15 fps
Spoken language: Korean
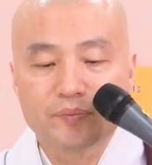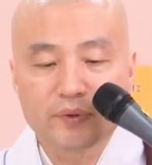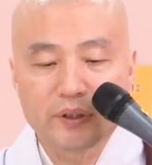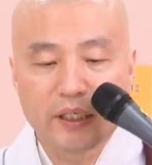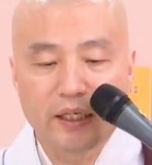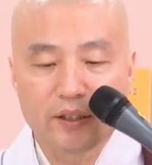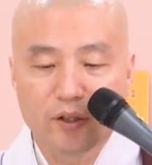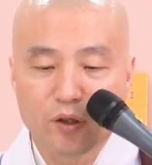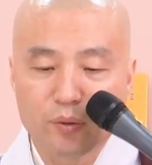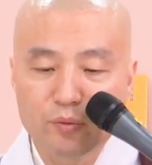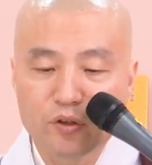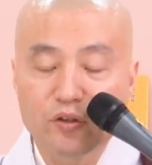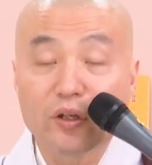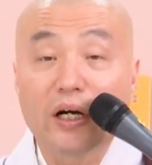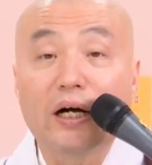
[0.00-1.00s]
자,
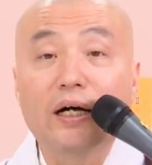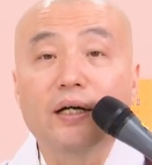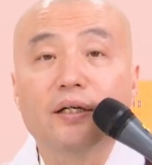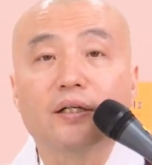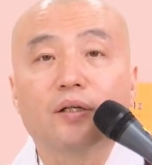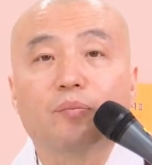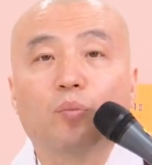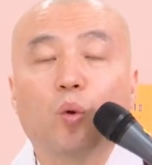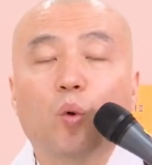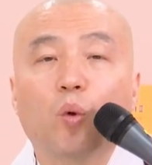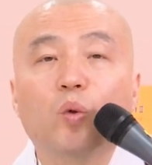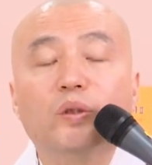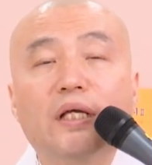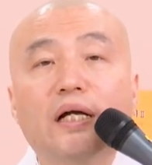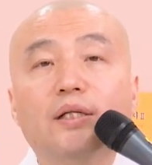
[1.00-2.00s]
여러분들과
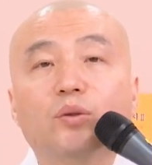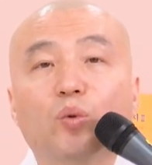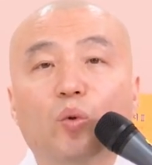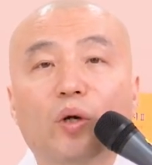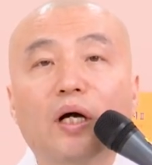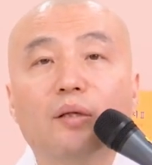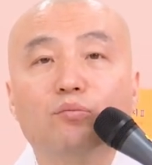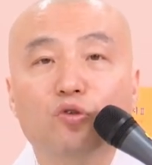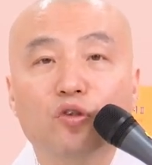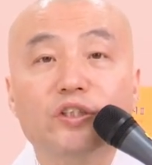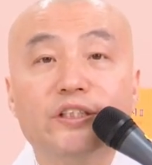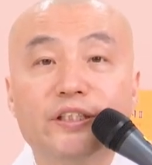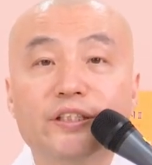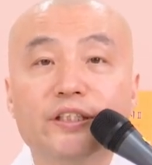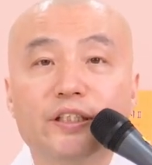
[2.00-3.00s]
보살도가
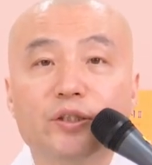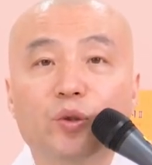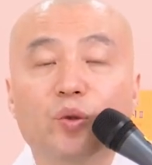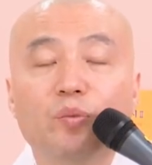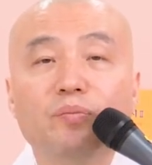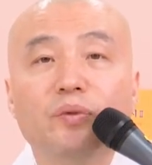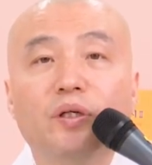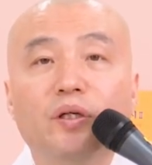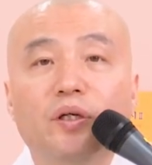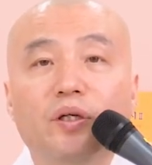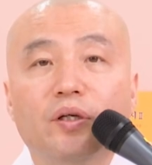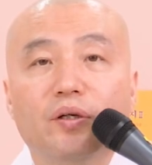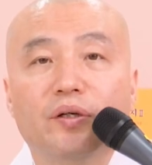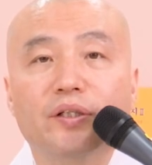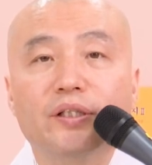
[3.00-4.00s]
무엇인지 좀
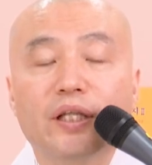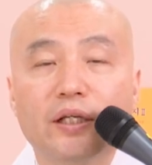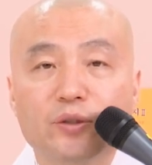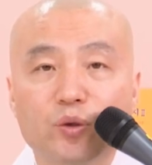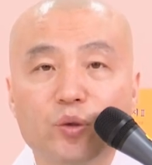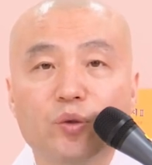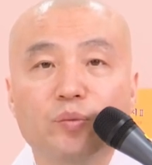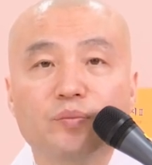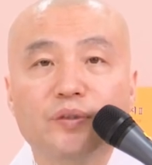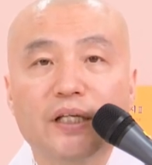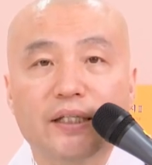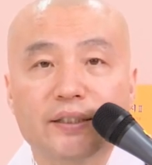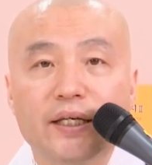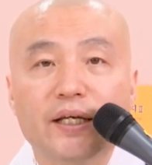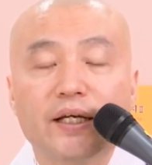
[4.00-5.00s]
어, 일단 좀
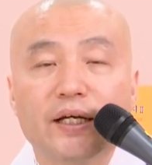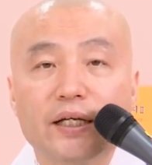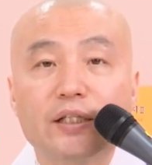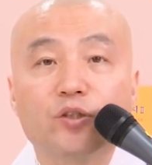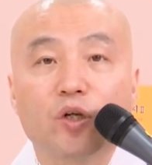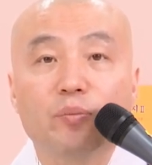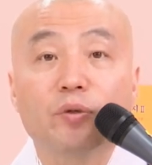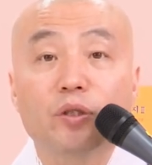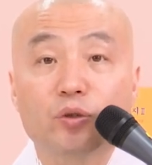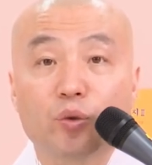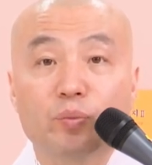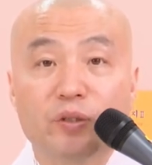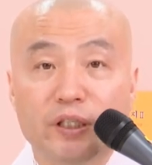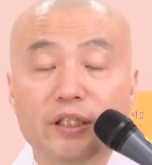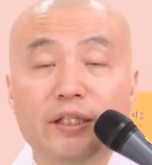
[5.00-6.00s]
자세하게 설명을
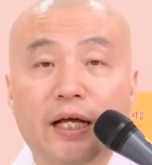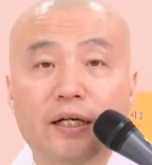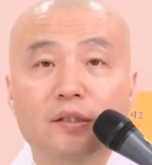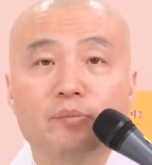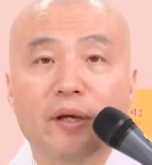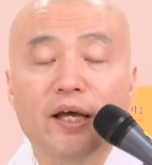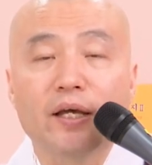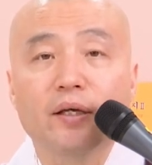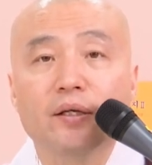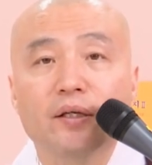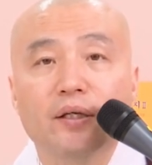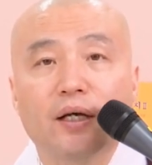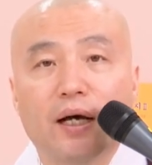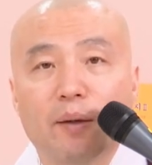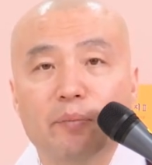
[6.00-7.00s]
좀 드린 다음에
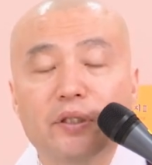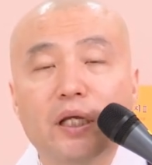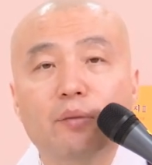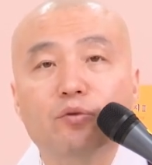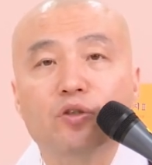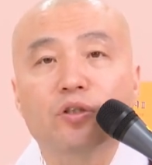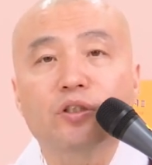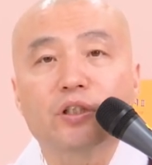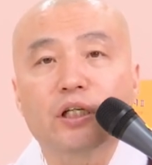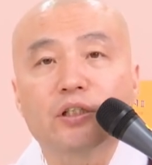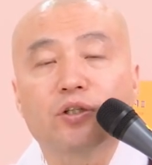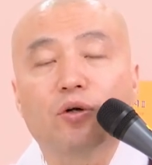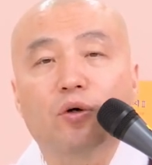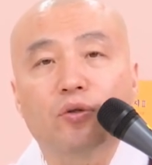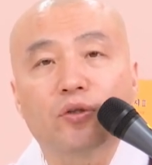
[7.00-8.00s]
아미타
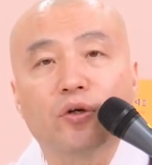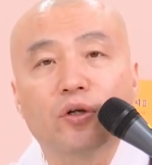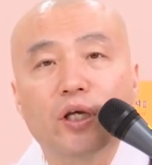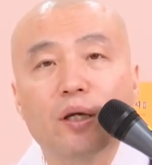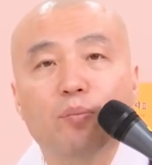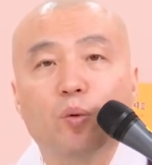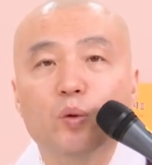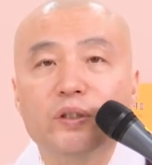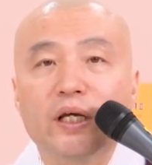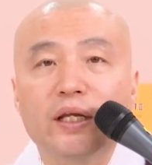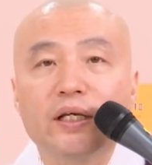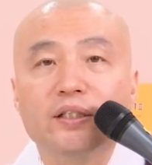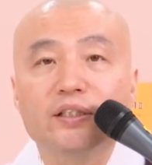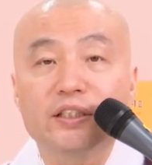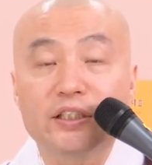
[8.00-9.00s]
부처님께서 어떻게 보살행을